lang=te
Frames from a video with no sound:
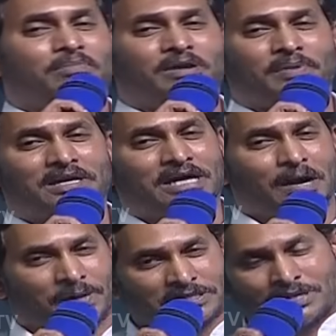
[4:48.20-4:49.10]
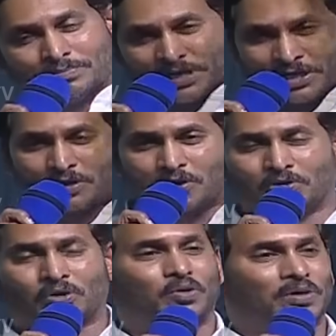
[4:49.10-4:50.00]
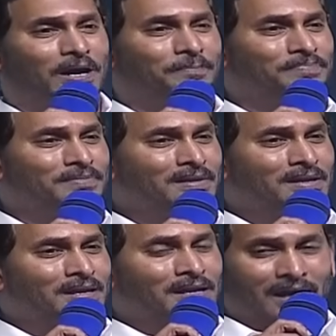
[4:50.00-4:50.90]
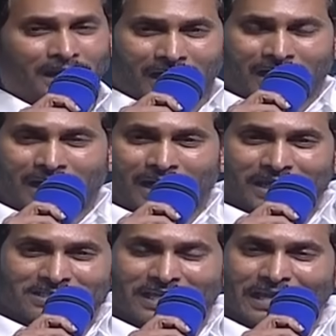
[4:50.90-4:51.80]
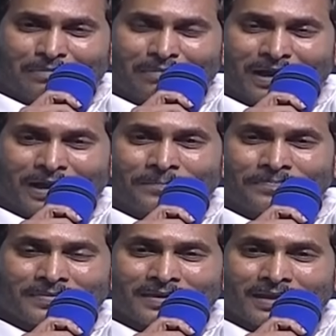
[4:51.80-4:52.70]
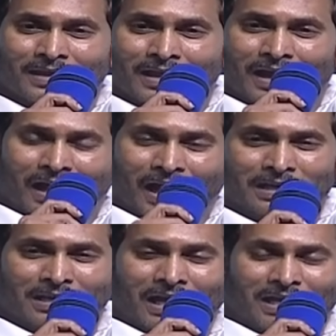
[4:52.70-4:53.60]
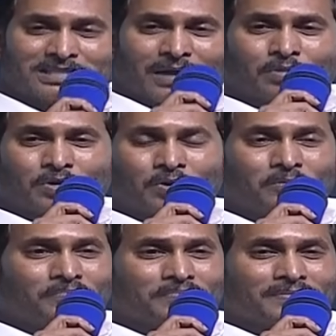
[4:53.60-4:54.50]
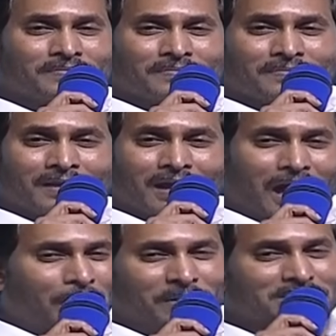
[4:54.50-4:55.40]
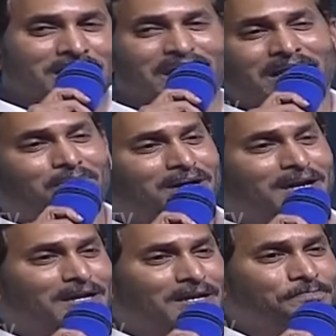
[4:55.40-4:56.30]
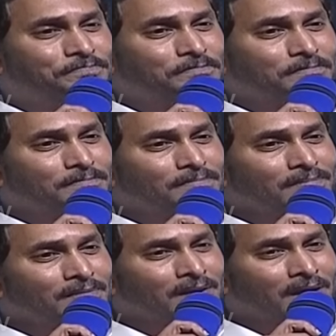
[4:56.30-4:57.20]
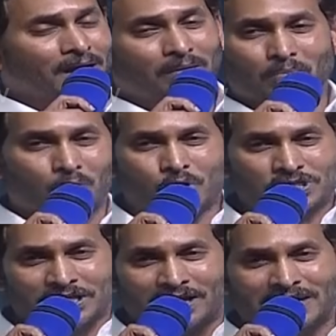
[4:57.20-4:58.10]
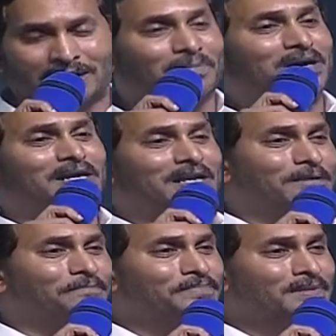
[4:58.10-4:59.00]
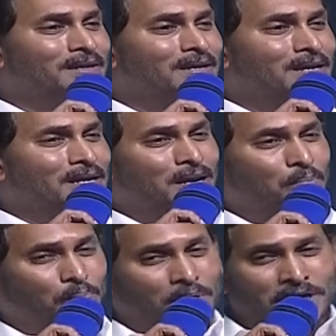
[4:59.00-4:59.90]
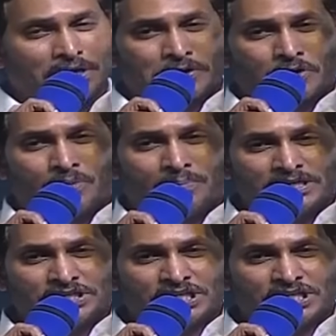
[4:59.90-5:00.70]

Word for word: మీ బిడ్డ ప్రతి మీటింగ్లోనూ కూడా అక్క చెల్లెమ్మ అన్న తమ్ముడు అబద్ధాలు నమ్మకండి మోసాలు నమ్మకండి మీ ఇంట్లో మంచి